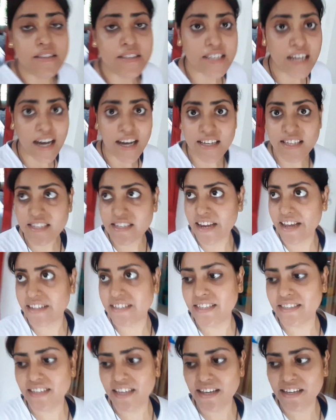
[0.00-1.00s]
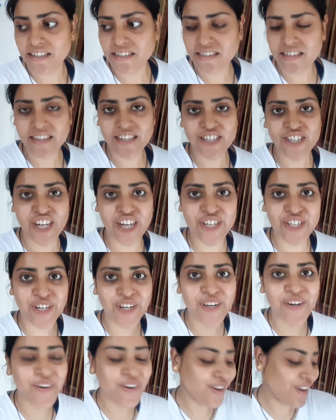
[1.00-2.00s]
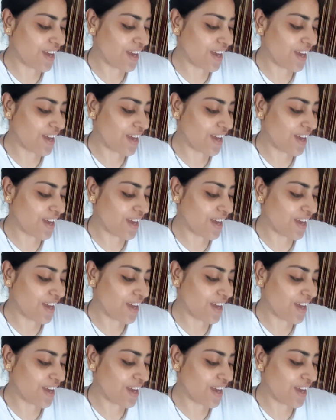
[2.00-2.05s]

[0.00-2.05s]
জাস্ট এক্সারসাইজ শেষ হলো